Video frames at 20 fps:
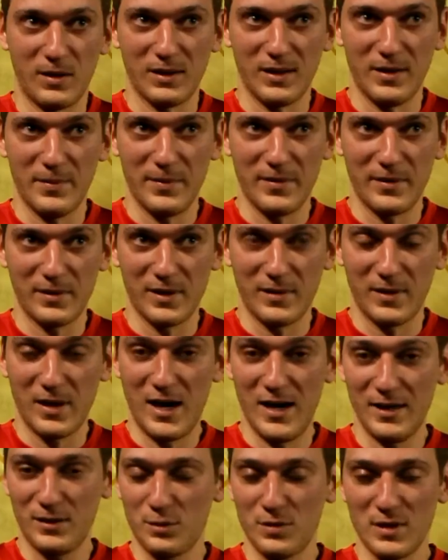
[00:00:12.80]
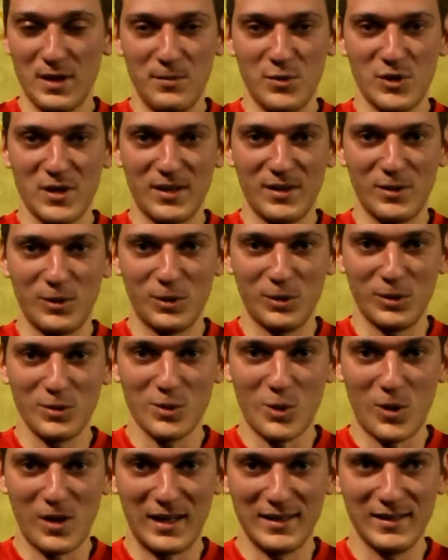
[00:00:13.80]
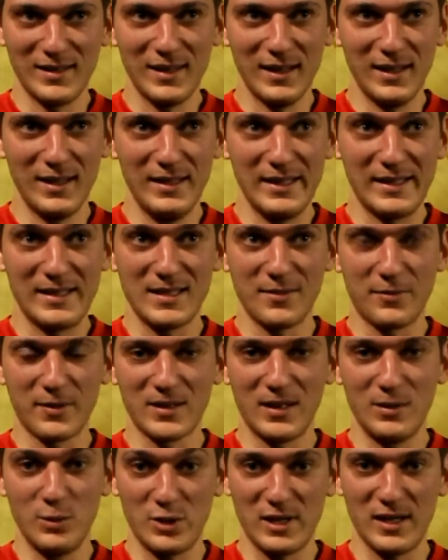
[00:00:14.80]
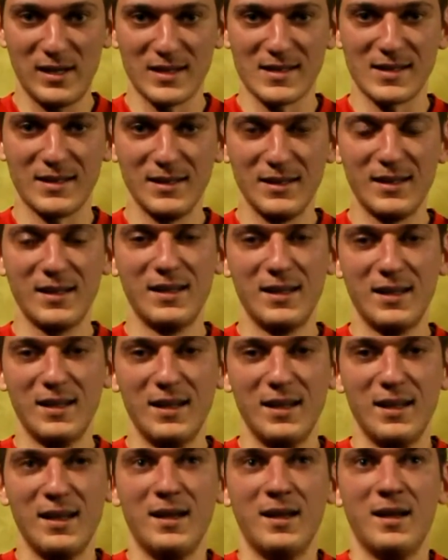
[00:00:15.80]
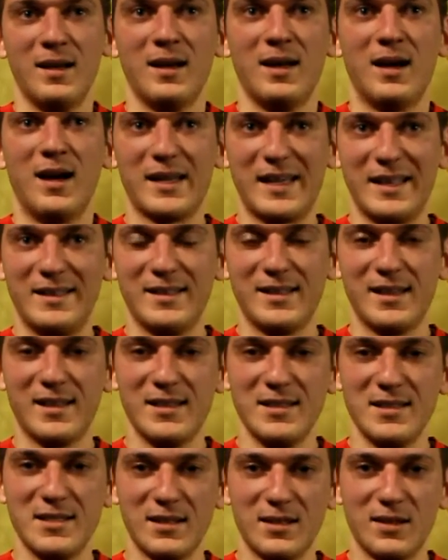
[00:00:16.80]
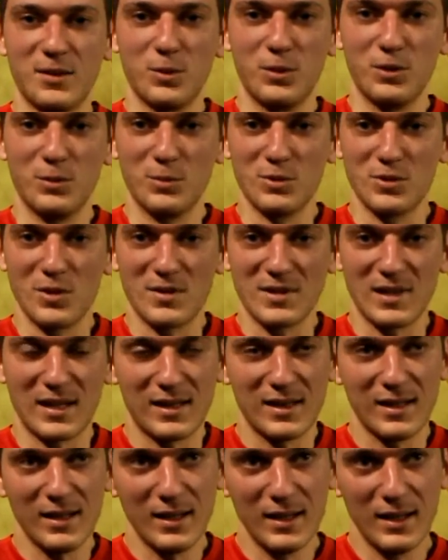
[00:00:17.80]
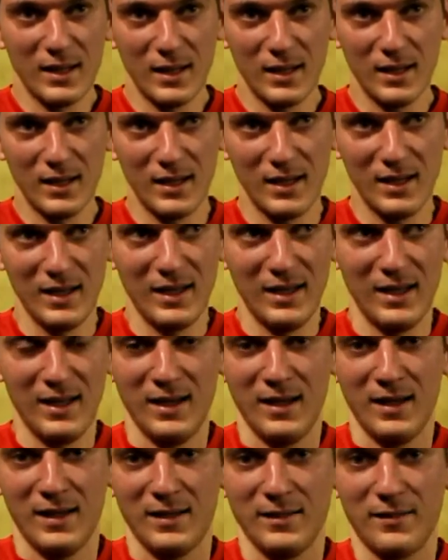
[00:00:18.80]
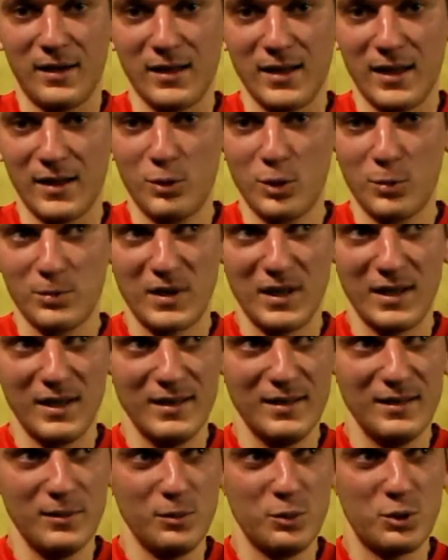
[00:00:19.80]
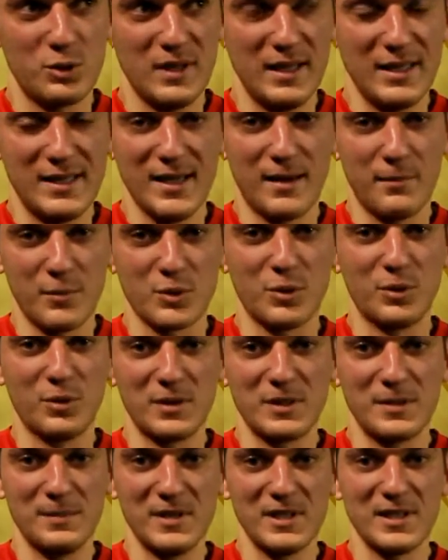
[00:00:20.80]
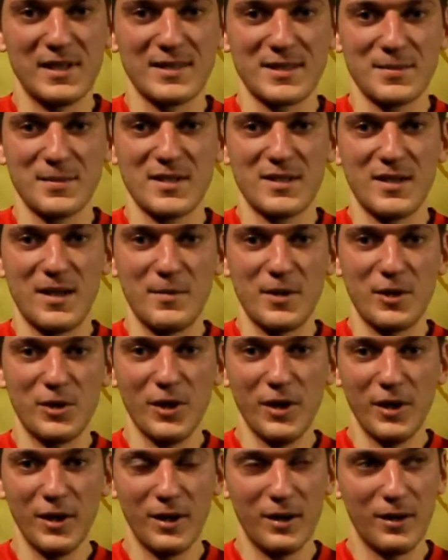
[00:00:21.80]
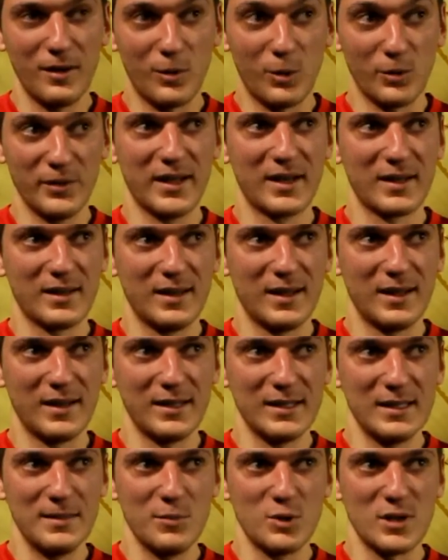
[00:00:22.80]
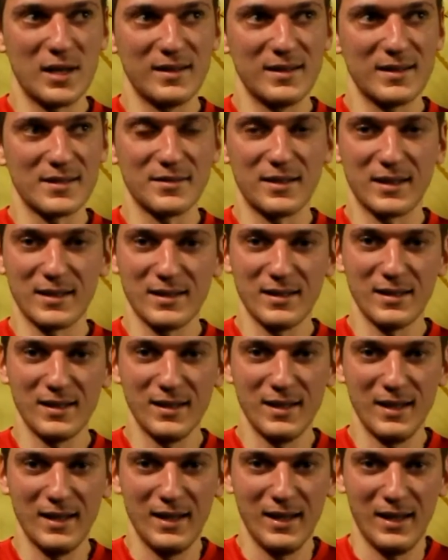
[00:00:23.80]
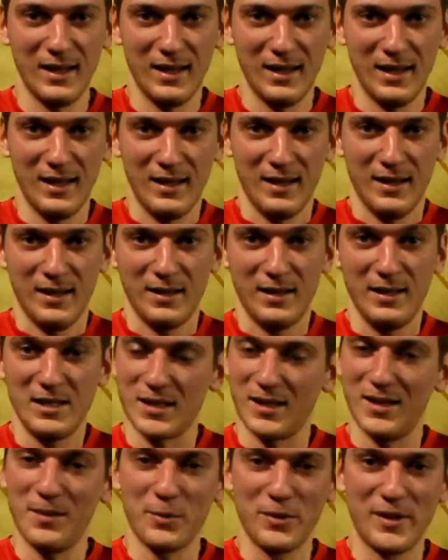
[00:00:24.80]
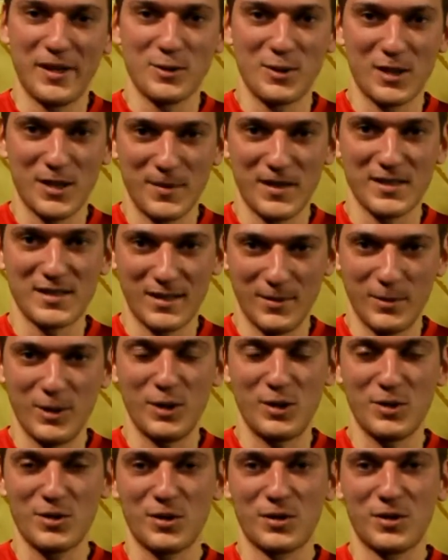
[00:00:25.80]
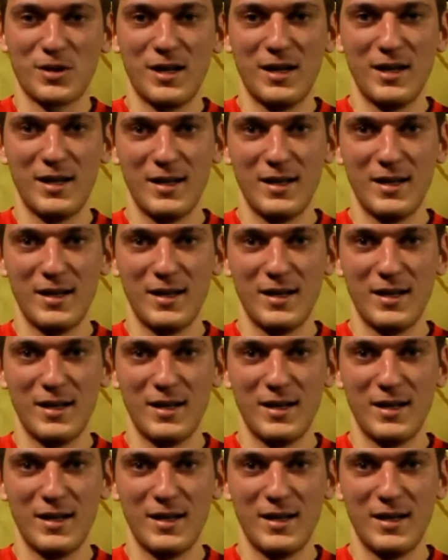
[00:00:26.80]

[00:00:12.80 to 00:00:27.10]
Valla gayet güzel mücadele oldu. Zorlandık. 2-0'dan 3-2 kazandık. Hak ettik ikinci yarıdaki oyunumuzu özellikle. Valla grupta 3'te 2 yapmış olduk şimdi. Şansımız devam ediyor. Onların da iyi mücadelesi vardı. İnşallah bundan sonraki maçlarda öyle güzel olur.